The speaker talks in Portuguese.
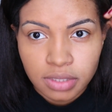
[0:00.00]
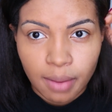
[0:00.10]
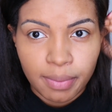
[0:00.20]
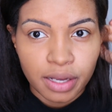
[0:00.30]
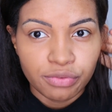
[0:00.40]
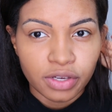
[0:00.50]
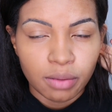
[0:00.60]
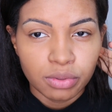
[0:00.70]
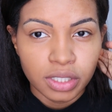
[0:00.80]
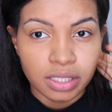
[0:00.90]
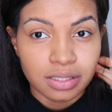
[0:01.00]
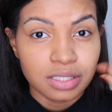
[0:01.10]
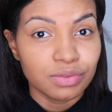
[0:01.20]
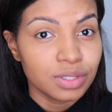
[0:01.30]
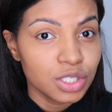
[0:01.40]
A pele fica bonita.
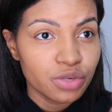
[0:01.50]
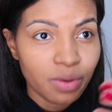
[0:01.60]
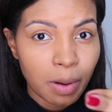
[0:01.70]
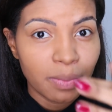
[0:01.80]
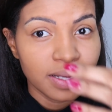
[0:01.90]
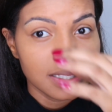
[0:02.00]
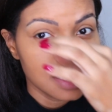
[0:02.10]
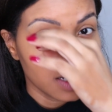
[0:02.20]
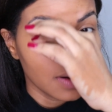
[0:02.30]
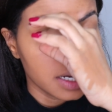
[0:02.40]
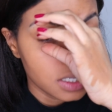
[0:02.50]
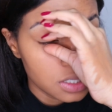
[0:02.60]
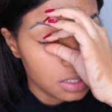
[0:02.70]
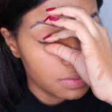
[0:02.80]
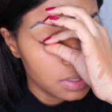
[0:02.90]
Se você tiver uma pele seca, eu
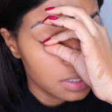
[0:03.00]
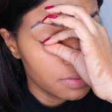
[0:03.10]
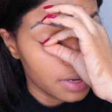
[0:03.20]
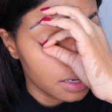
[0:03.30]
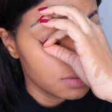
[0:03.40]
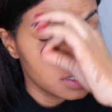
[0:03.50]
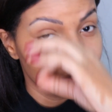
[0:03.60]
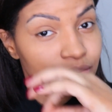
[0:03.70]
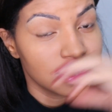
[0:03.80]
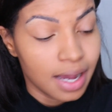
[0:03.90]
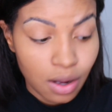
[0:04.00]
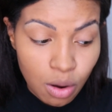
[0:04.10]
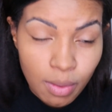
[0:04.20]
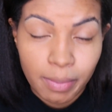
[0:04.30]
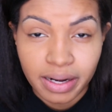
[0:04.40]
acredito que você vai conseguir usar
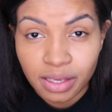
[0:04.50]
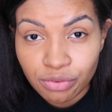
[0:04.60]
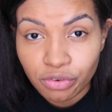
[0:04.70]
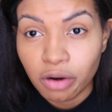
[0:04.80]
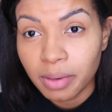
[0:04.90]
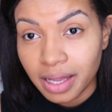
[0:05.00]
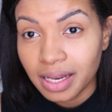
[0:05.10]
como a marca Informa.